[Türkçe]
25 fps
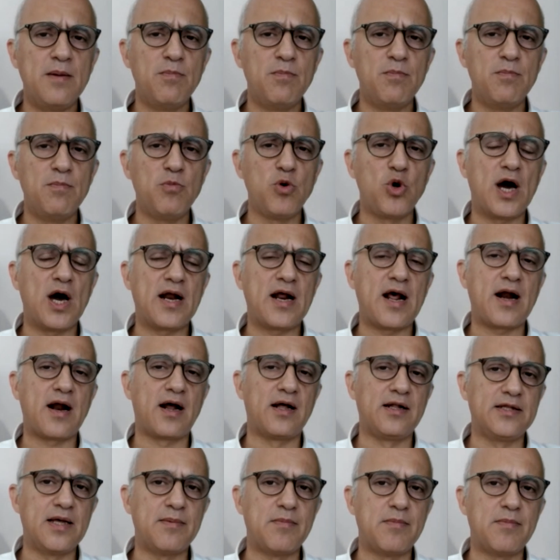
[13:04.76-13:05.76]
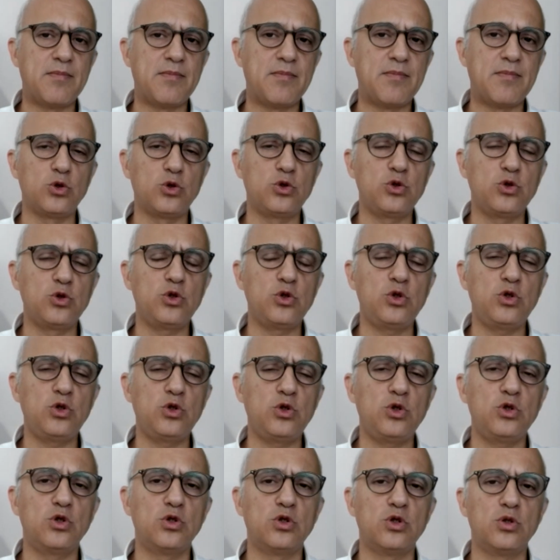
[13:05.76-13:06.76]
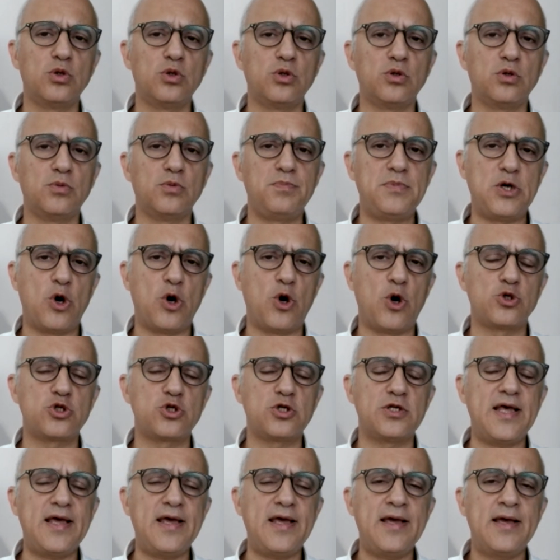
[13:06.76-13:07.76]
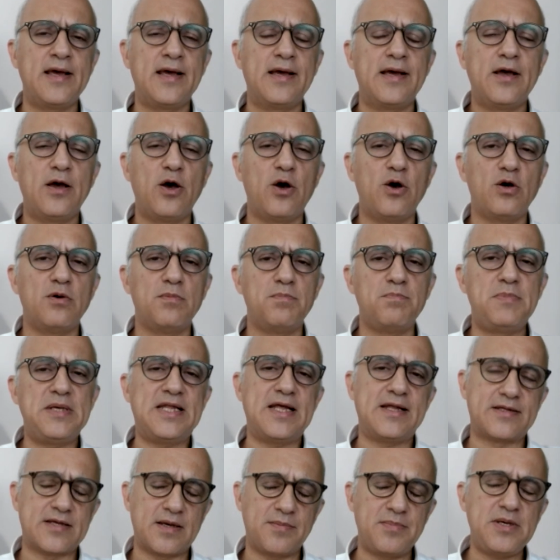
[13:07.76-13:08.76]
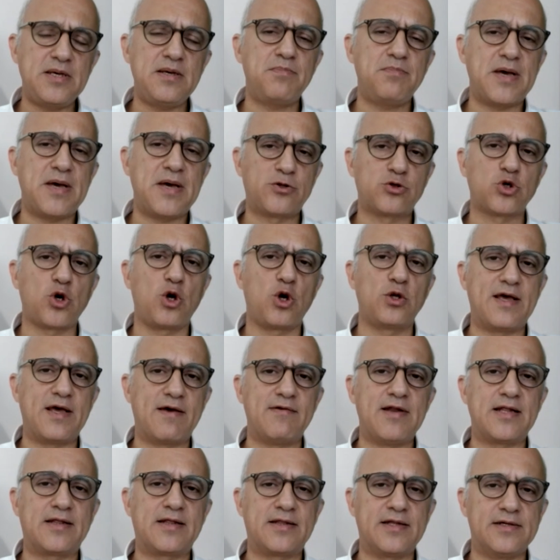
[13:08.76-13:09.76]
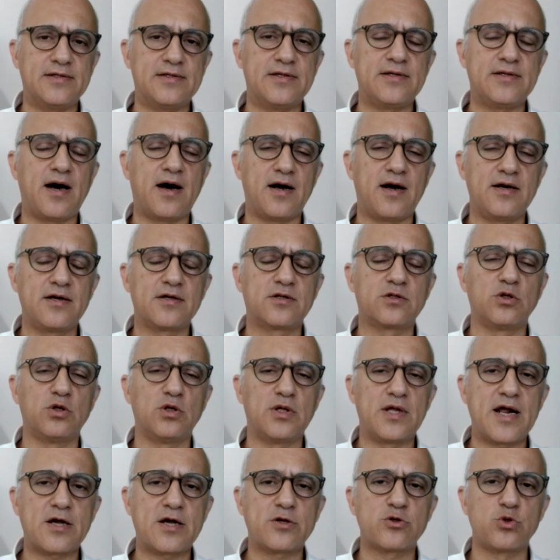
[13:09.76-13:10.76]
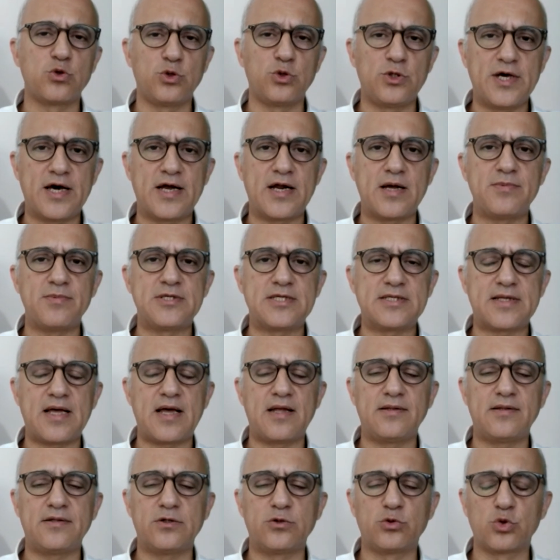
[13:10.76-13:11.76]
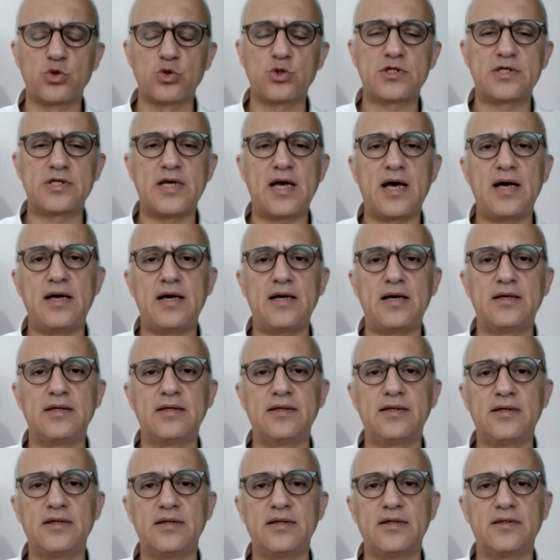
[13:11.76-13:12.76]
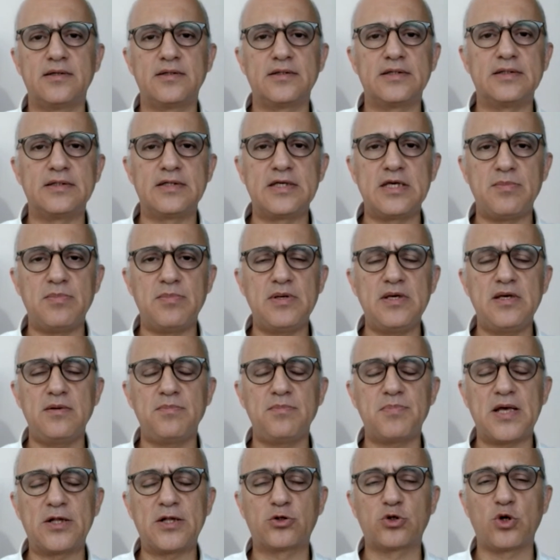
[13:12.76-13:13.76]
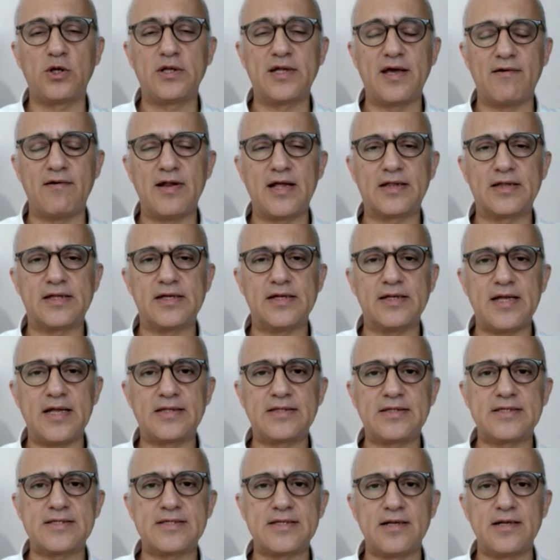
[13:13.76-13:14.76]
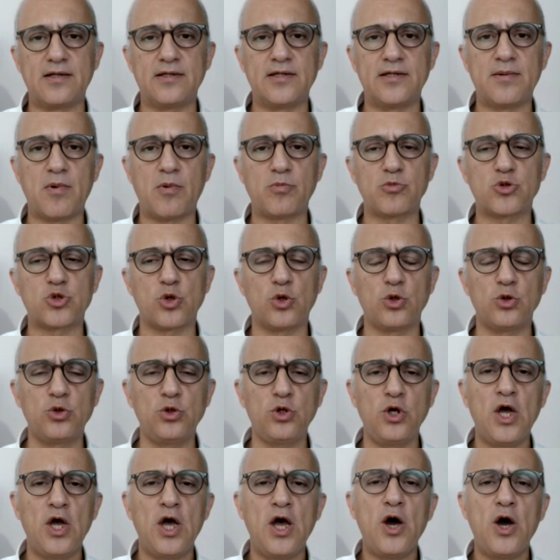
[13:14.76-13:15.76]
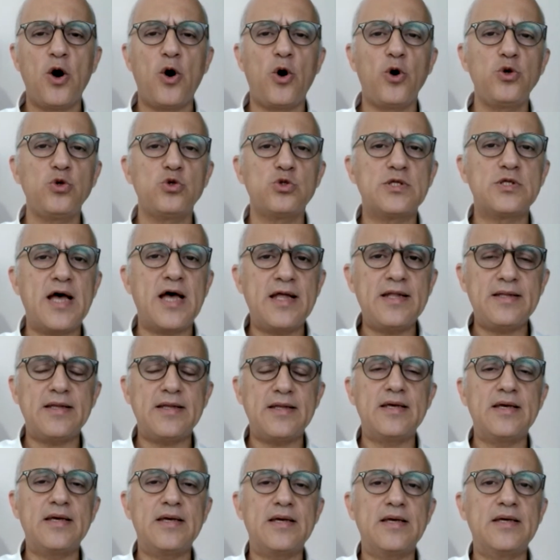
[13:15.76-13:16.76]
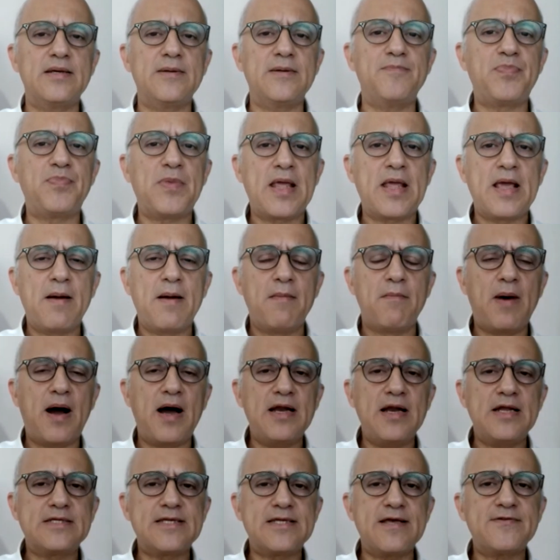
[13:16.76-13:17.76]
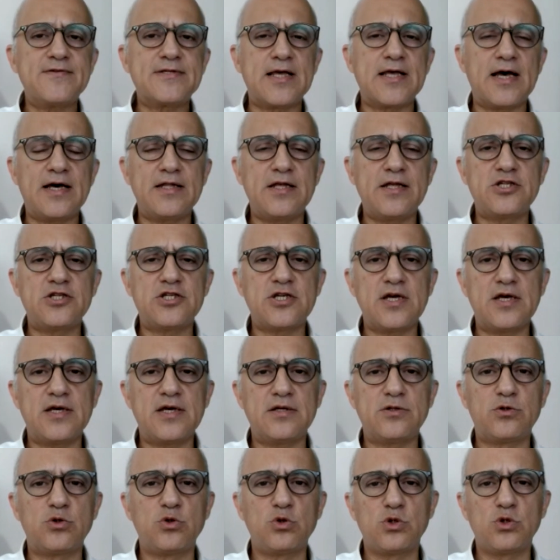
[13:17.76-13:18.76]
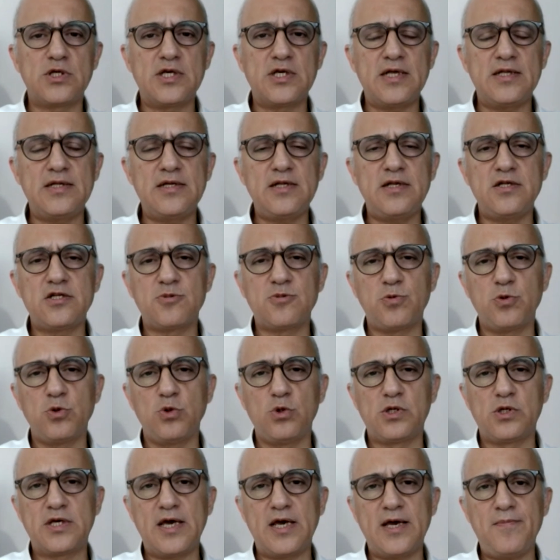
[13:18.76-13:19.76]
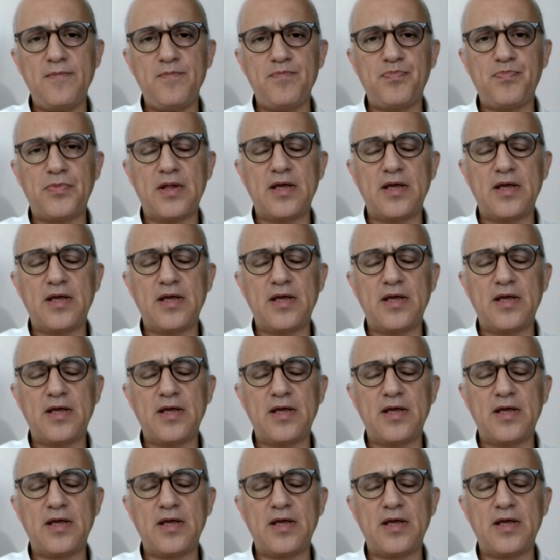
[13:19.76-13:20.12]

bu karar alınmamış oldu e, bir ölçüde. E, bir de tabii petrol devletlerinin ağırlıklı olarak Suudi Arabistan, Rusya gibi petrol devletlerinin etkisiyle alınamamış oldu. O yüzden maalesef sadece Türkiye değil hiçbir ülke